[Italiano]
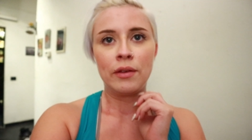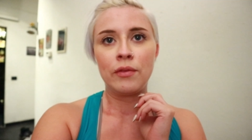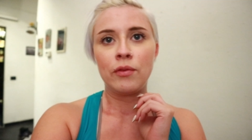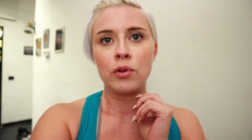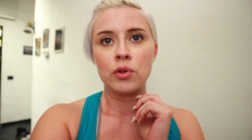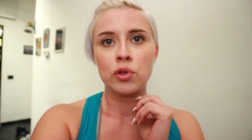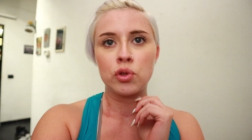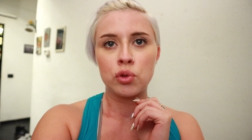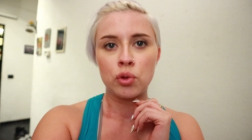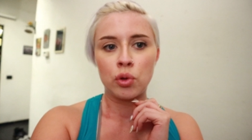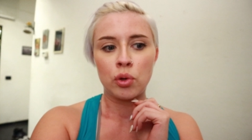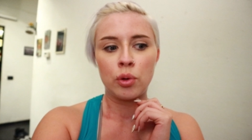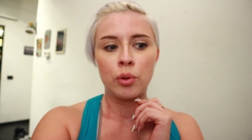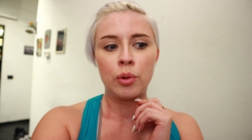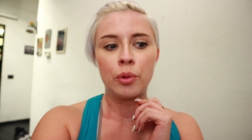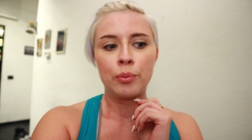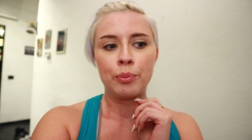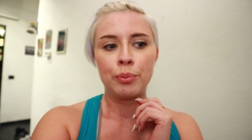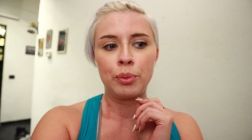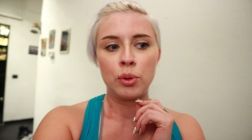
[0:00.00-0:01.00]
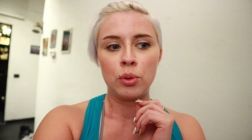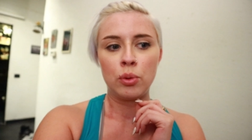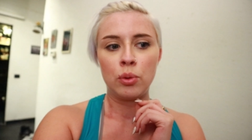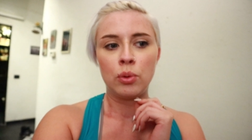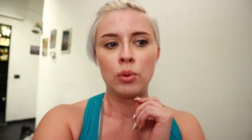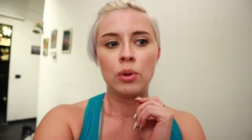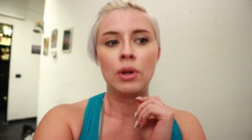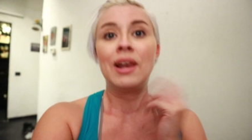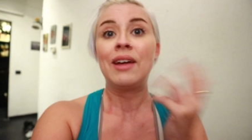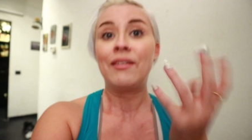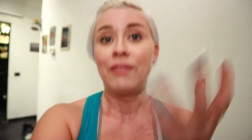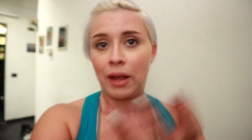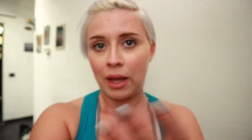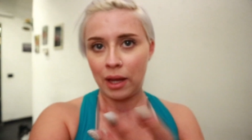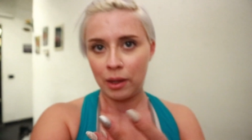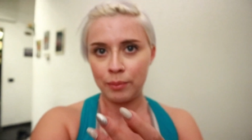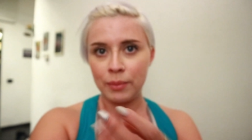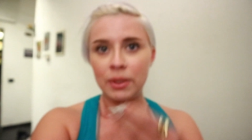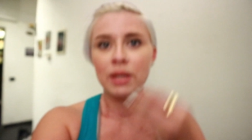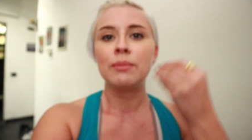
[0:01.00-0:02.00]
devo solo più
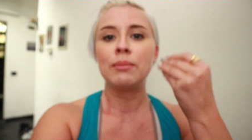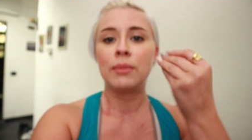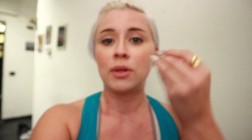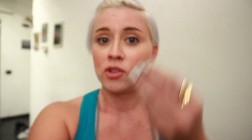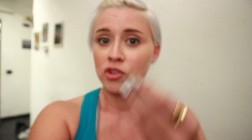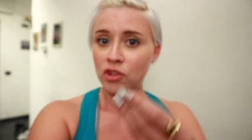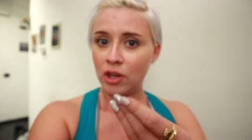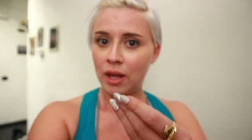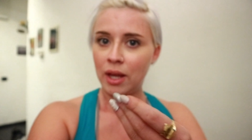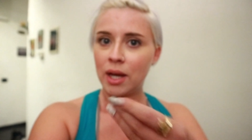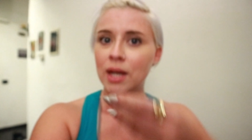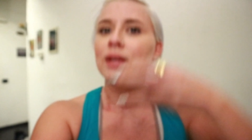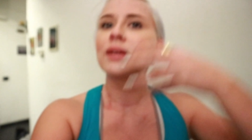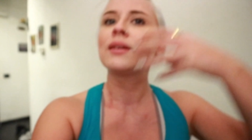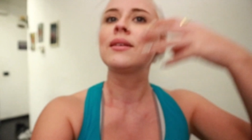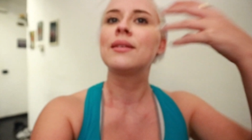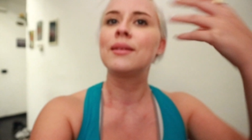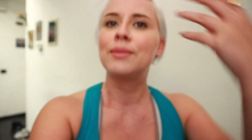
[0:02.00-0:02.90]
lavarmi, mangiare,